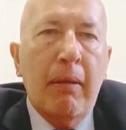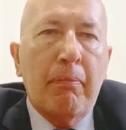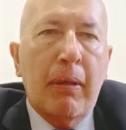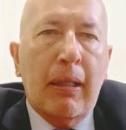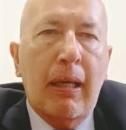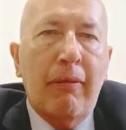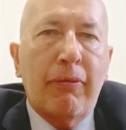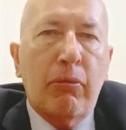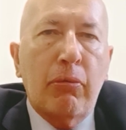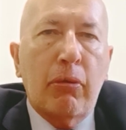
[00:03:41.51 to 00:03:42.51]
perché il
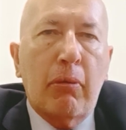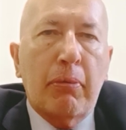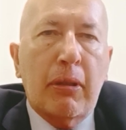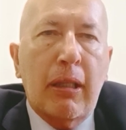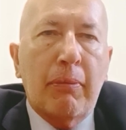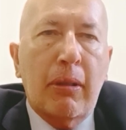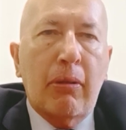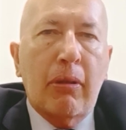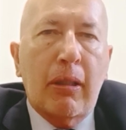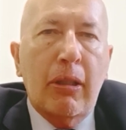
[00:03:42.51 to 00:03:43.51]
futuro possiamo
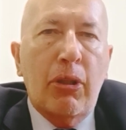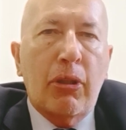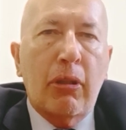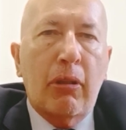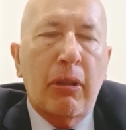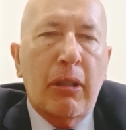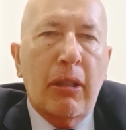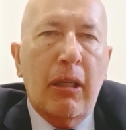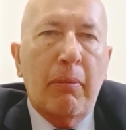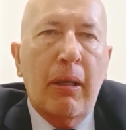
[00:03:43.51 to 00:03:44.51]
ancora deciderlo
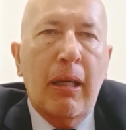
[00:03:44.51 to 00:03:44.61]
insieme.